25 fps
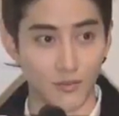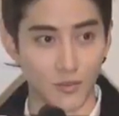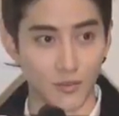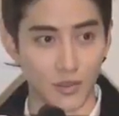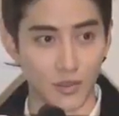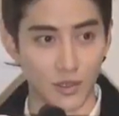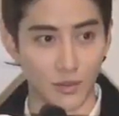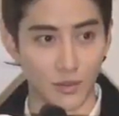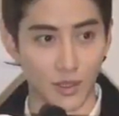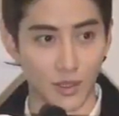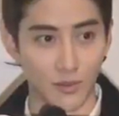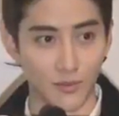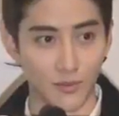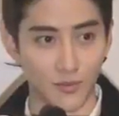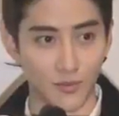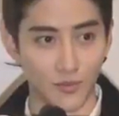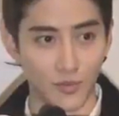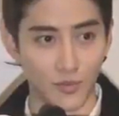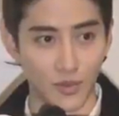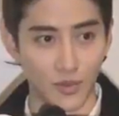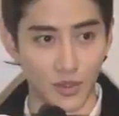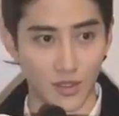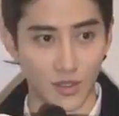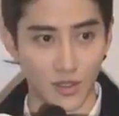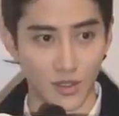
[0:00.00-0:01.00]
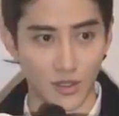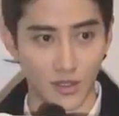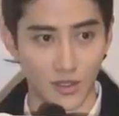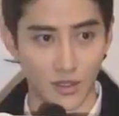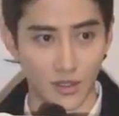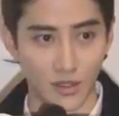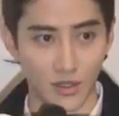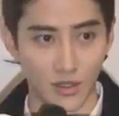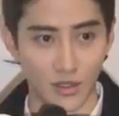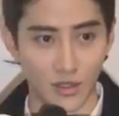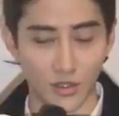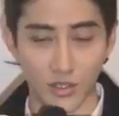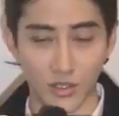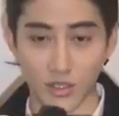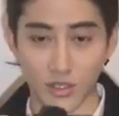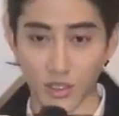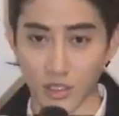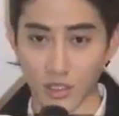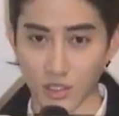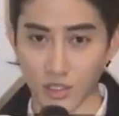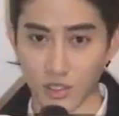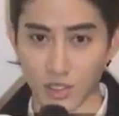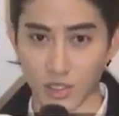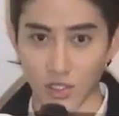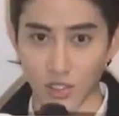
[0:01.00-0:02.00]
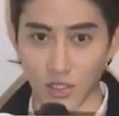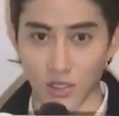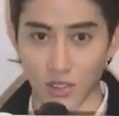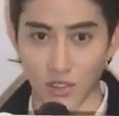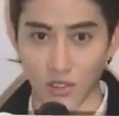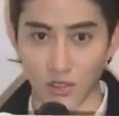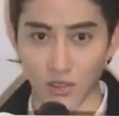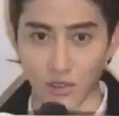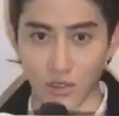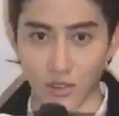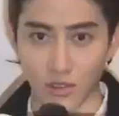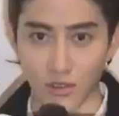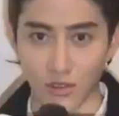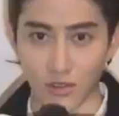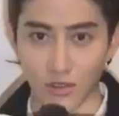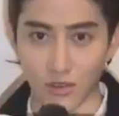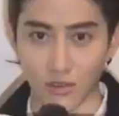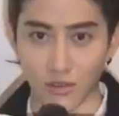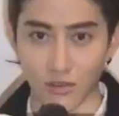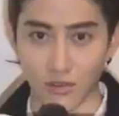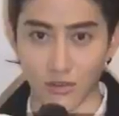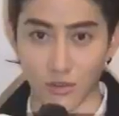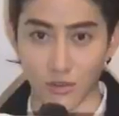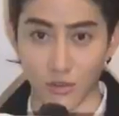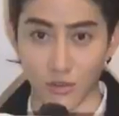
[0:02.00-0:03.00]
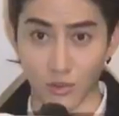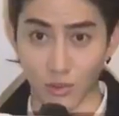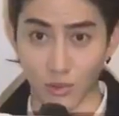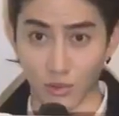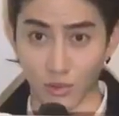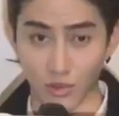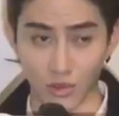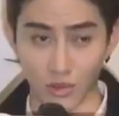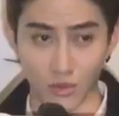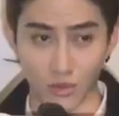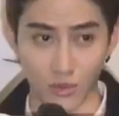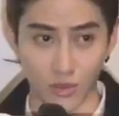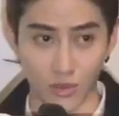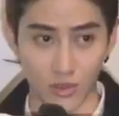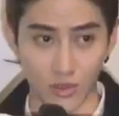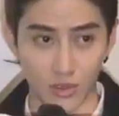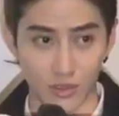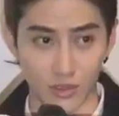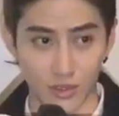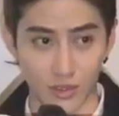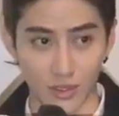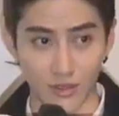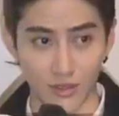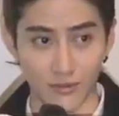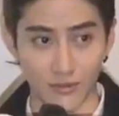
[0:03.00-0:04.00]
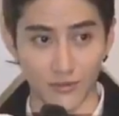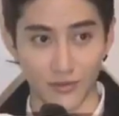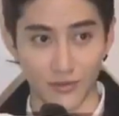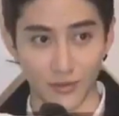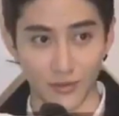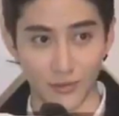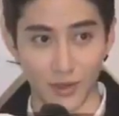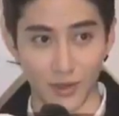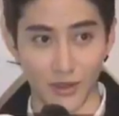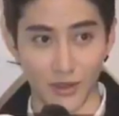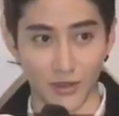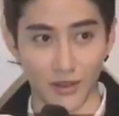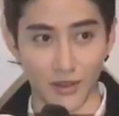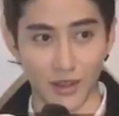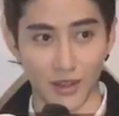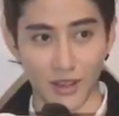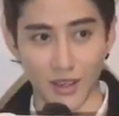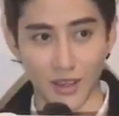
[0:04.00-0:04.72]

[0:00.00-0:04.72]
什么？s e a r c h on on Google and stuff about